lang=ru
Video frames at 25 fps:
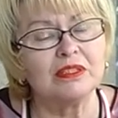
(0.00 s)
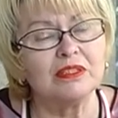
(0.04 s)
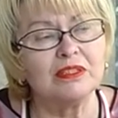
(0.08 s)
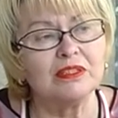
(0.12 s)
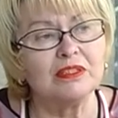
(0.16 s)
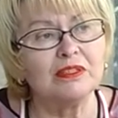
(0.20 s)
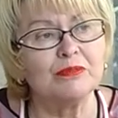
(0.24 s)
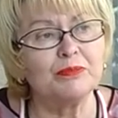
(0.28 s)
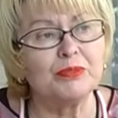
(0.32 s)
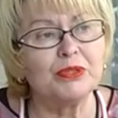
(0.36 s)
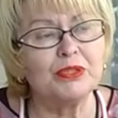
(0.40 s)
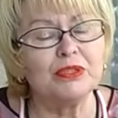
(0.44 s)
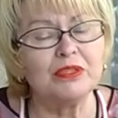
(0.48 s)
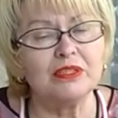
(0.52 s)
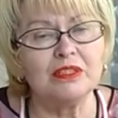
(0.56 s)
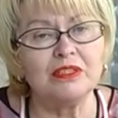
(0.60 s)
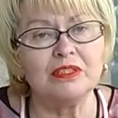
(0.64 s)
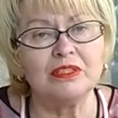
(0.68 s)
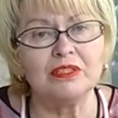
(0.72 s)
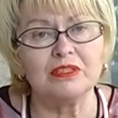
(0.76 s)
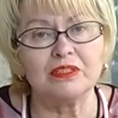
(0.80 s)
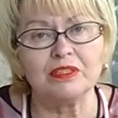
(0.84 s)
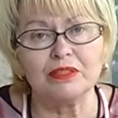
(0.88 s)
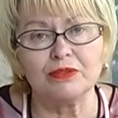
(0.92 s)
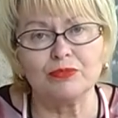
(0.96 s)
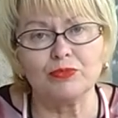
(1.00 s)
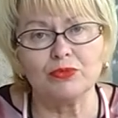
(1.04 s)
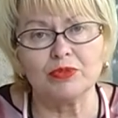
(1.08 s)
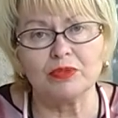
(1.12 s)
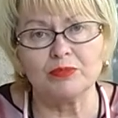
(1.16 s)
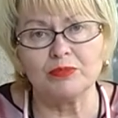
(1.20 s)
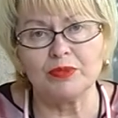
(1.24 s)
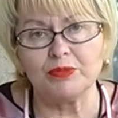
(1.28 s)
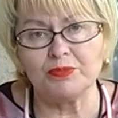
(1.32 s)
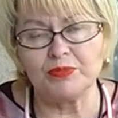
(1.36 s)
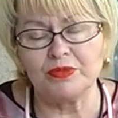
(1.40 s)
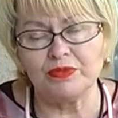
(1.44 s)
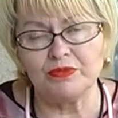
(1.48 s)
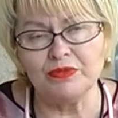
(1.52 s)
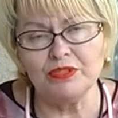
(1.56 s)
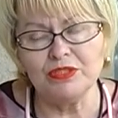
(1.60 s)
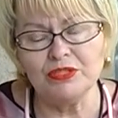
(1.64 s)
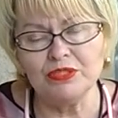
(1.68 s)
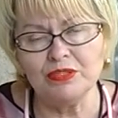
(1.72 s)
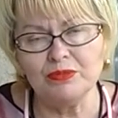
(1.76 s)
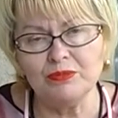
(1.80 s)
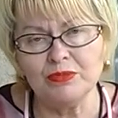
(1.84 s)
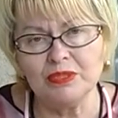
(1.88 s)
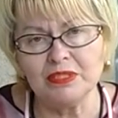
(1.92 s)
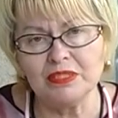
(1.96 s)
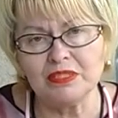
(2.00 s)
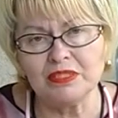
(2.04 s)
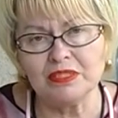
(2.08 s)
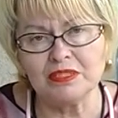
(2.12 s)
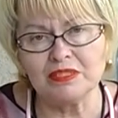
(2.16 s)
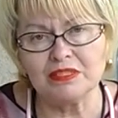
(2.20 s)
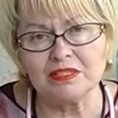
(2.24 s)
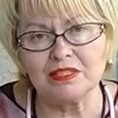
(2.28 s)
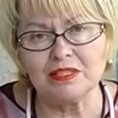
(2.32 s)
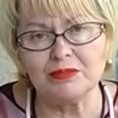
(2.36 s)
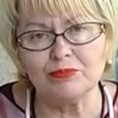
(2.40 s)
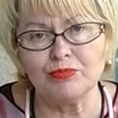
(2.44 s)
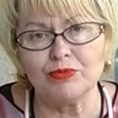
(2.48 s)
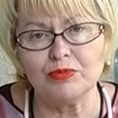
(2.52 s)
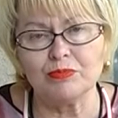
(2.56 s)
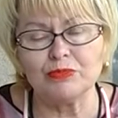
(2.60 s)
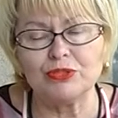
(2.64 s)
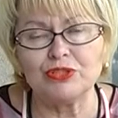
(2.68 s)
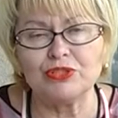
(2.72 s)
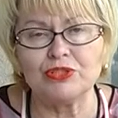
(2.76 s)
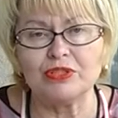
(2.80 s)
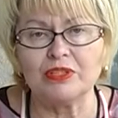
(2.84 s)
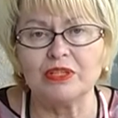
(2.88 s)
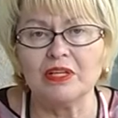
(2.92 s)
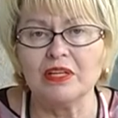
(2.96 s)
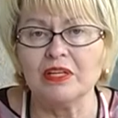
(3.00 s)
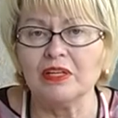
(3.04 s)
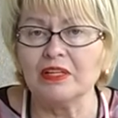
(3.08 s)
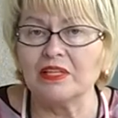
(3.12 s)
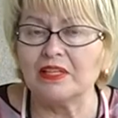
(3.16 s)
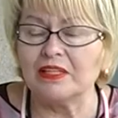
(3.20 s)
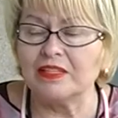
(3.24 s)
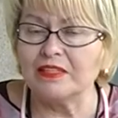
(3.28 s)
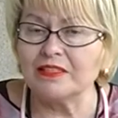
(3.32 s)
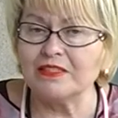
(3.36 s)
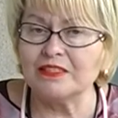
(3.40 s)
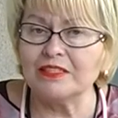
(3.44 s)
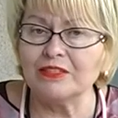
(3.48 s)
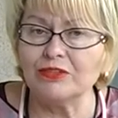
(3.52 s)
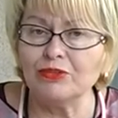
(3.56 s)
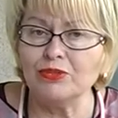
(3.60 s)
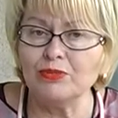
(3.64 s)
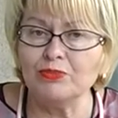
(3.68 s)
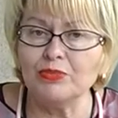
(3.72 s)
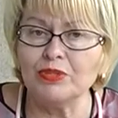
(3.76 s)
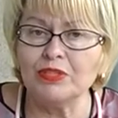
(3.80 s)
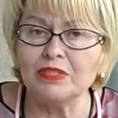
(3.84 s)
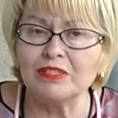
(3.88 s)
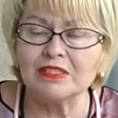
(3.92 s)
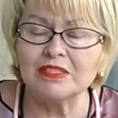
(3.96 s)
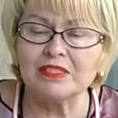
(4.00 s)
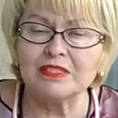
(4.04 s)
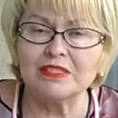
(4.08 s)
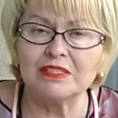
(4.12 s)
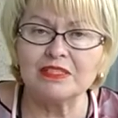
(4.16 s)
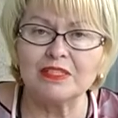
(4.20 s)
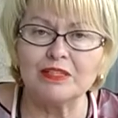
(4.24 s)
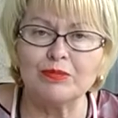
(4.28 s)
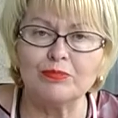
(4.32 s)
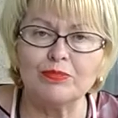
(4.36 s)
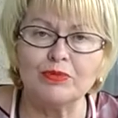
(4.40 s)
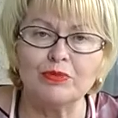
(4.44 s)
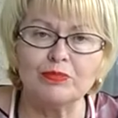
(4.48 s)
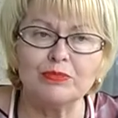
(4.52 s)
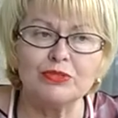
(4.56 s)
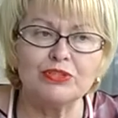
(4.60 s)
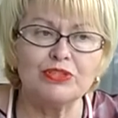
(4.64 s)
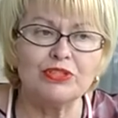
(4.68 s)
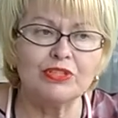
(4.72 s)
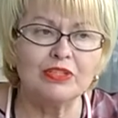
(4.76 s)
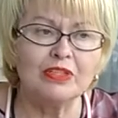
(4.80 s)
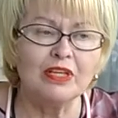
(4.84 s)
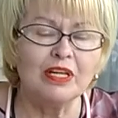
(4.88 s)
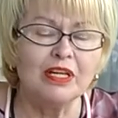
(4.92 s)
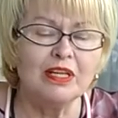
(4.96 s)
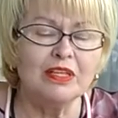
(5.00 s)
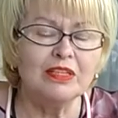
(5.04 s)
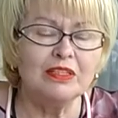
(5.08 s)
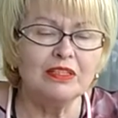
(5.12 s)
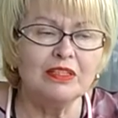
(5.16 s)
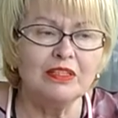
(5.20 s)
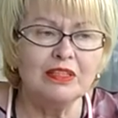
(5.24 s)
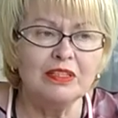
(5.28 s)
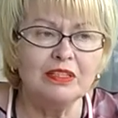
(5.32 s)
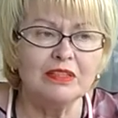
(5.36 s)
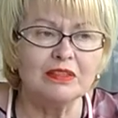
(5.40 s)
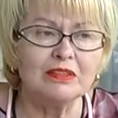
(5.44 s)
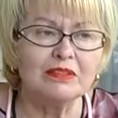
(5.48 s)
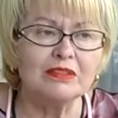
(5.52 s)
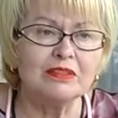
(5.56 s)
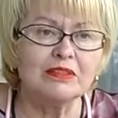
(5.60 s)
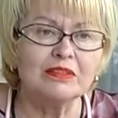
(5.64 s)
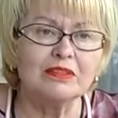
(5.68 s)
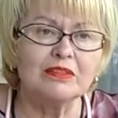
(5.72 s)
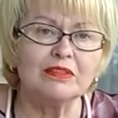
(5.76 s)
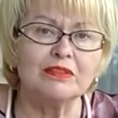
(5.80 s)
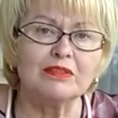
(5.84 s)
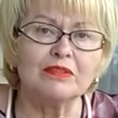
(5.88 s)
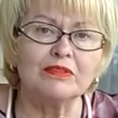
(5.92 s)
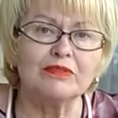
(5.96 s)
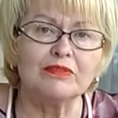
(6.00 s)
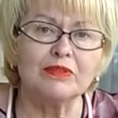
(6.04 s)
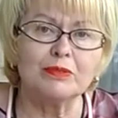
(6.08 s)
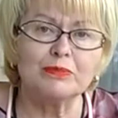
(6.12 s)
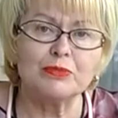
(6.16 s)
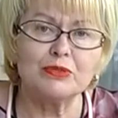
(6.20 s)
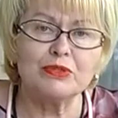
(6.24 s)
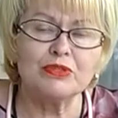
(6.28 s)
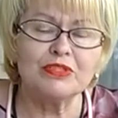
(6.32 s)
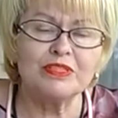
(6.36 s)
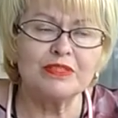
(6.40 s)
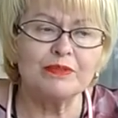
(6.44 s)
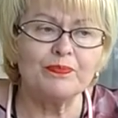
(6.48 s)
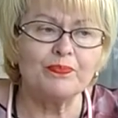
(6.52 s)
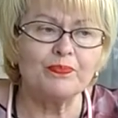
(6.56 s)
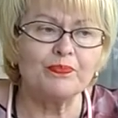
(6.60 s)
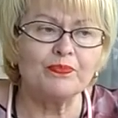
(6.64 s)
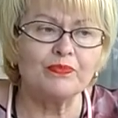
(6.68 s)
Это приоритет реформы первичной медицинской помощи, экстренной медицинской помощи и э, вопросы